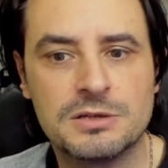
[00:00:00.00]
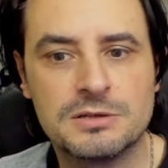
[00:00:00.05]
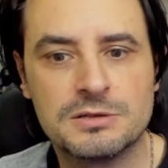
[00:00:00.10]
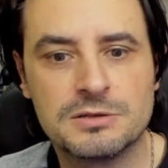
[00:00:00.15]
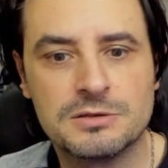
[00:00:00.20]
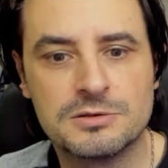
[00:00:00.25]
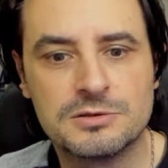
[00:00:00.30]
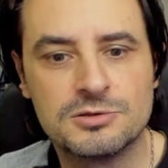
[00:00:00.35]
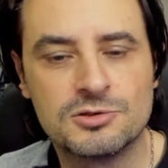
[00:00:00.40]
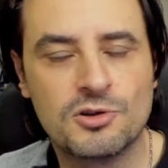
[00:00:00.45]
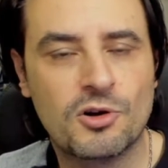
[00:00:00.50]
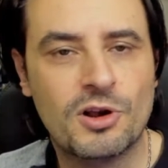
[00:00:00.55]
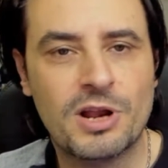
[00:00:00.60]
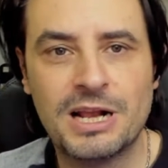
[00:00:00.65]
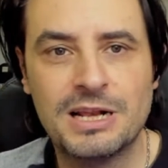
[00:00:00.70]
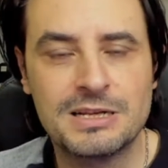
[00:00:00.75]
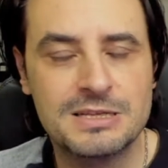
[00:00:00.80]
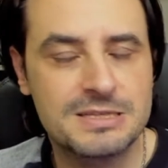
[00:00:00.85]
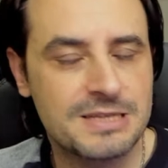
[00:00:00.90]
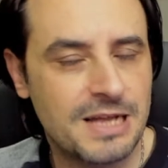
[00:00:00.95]
non
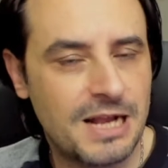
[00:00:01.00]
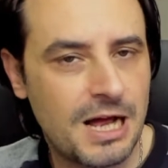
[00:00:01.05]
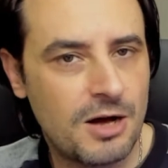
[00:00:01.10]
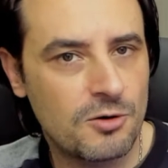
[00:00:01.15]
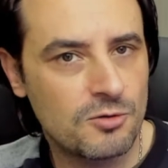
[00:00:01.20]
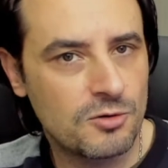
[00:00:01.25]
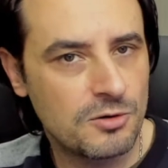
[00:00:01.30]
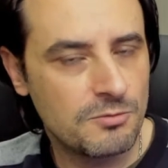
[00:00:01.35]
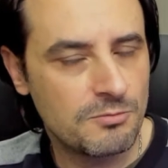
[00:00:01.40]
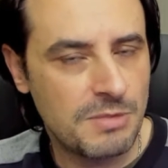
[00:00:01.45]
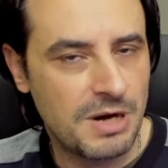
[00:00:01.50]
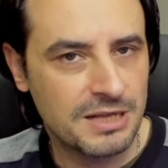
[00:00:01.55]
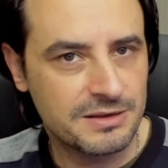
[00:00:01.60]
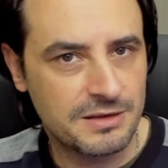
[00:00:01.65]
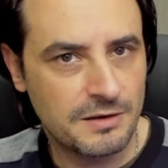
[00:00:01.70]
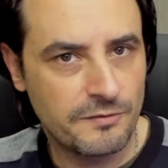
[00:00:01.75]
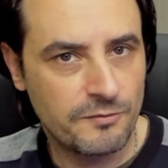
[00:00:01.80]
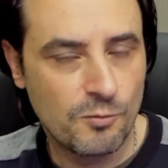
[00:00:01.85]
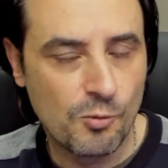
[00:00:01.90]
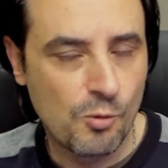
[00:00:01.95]
realizzerà un,
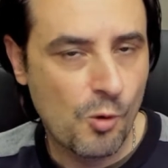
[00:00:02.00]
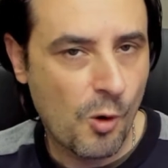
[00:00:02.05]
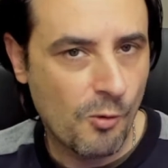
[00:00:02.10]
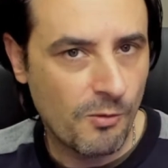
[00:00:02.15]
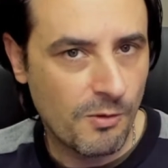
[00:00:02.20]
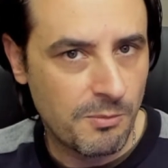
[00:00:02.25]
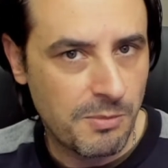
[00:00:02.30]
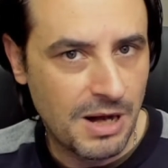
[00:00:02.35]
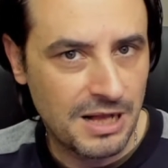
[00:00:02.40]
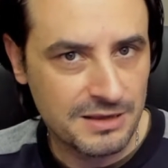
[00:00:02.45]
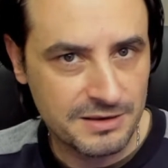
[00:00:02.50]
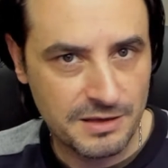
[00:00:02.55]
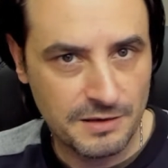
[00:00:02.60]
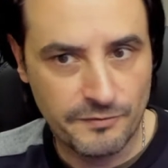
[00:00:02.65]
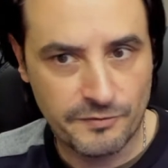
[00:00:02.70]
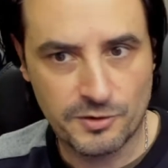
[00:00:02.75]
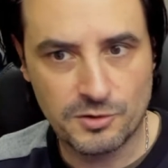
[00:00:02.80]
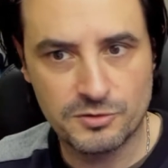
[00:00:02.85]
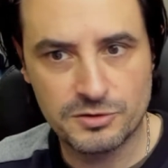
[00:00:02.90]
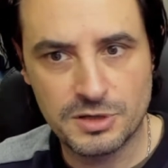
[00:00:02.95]
battle, un nuovo
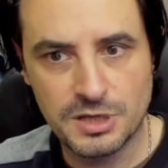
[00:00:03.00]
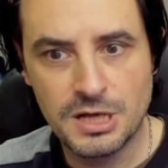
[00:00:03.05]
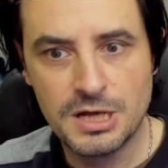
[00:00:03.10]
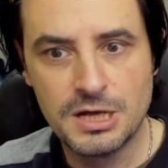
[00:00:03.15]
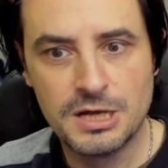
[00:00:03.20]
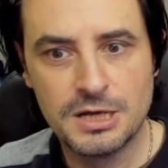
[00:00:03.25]
Battlefront.